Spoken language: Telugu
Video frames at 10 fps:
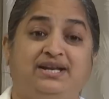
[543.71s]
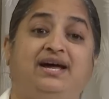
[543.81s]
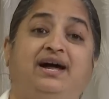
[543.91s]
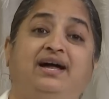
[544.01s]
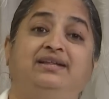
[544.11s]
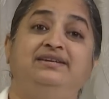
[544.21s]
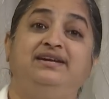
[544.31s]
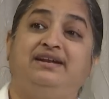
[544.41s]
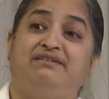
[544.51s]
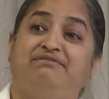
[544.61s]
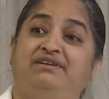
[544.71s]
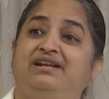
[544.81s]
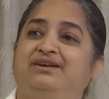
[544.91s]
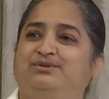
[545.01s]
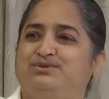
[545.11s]
నాది అనే
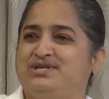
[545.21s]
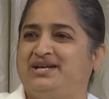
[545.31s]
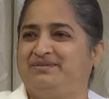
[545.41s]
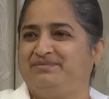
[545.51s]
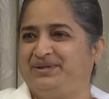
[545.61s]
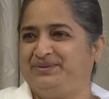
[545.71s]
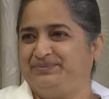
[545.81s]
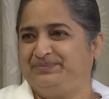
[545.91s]
ఫీలింగ్తో చేయడం వేరు